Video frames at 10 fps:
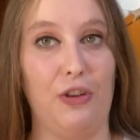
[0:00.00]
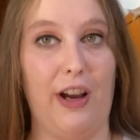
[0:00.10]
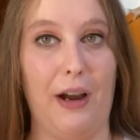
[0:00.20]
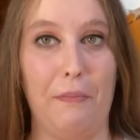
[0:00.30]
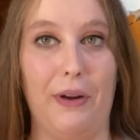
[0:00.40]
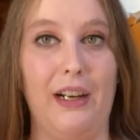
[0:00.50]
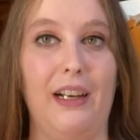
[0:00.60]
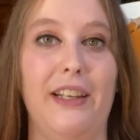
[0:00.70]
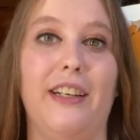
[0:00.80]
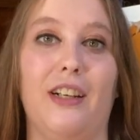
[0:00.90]
la
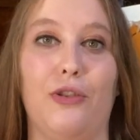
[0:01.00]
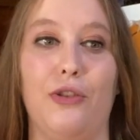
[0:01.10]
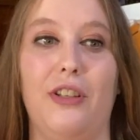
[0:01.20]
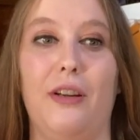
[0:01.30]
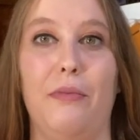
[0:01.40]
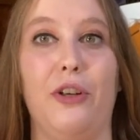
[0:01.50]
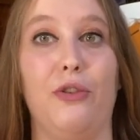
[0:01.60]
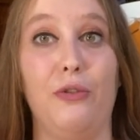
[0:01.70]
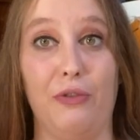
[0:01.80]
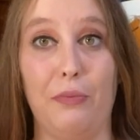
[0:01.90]
campanellina così almeno
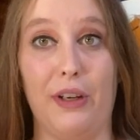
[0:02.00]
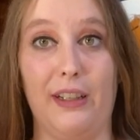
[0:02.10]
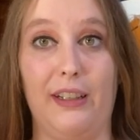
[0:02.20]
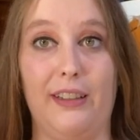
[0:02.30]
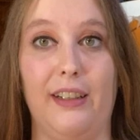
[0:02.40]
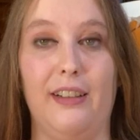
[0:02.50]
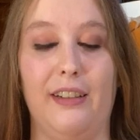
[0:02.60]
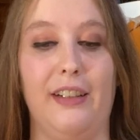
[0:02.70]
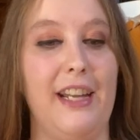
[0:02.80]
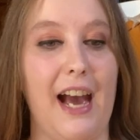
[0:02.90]
non vi perdete
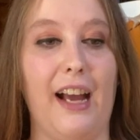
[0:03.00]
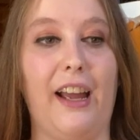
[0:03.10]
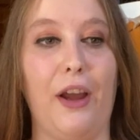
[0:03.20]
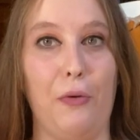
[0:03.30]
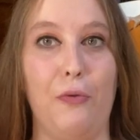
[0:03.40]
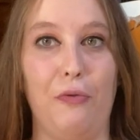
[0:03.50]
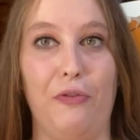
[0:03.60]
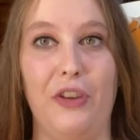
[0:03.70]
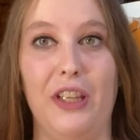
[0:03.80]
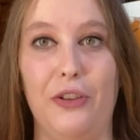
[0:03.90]
neanche un
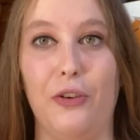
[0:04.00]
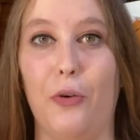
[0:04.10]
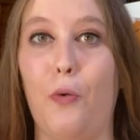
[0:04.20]
video